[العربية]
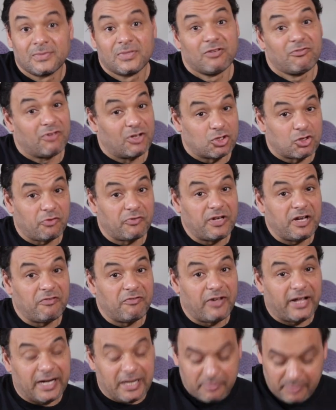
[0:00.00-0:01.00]
فشفنا
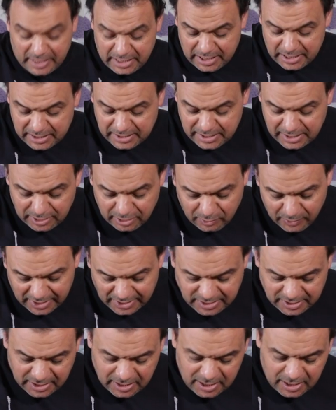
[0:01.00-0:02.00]
الفرق بين الاتنين
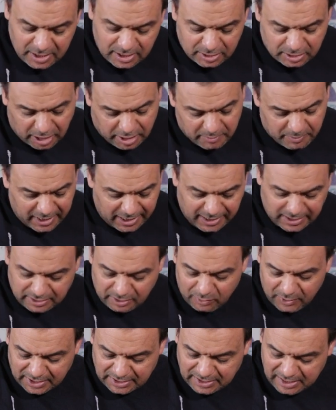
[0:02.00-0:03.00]
دلوقتي طيب احنا
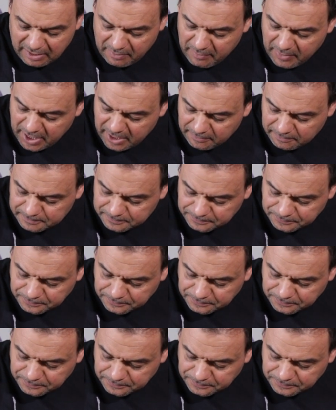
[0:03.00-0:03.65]
دلوقتي لما